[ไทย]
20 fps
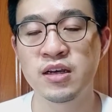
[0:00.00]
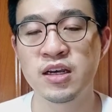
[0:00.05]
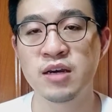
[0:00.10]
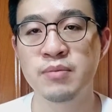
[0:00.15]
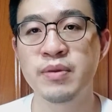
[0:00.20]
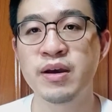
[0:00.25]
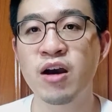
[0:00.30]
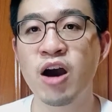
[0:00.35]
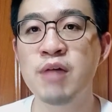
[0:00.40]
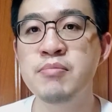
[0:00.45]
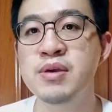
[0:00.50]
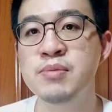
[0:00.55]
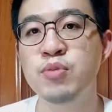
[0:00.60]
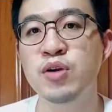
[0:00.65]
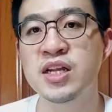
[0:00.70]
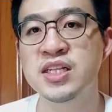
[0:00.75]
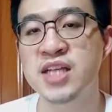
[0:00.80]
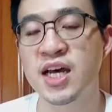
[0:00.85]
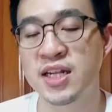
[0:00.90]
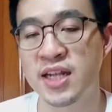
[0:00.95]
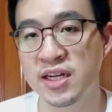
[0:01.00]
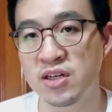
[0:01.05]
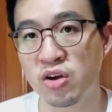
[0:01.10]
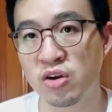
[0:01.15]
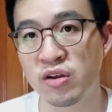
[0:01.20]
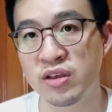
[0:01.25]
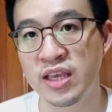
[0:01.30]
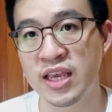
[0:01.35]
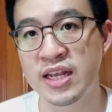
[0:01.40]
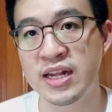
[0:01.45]
คือไม่ค่อยมีบริษัทเทคโน
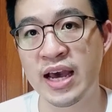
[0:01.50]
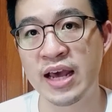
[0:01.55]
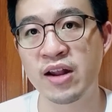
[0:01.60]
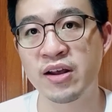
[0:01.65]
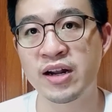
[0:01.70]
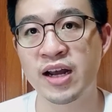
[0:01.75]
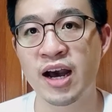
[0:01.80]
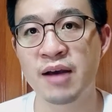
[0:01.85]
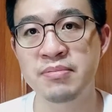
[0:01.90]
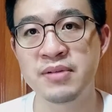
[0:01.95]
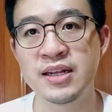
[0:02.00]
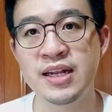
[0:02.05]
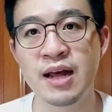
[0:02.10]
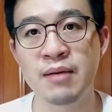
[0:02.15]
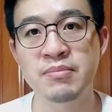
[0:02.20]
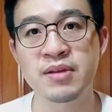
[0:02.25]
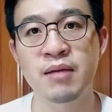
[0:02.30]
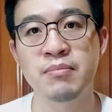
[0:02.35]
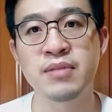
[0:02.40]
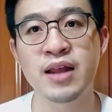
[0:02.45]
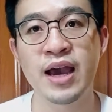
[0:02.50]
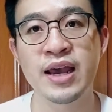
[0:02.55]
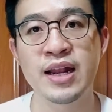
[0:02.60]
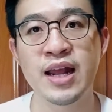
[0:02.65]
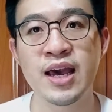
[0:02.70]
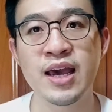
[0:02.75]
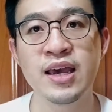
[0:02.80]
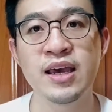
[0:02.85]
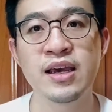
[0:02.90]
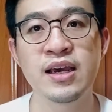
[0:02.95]
โลยีไหนแล้วนะครับที่ทำกำไรได้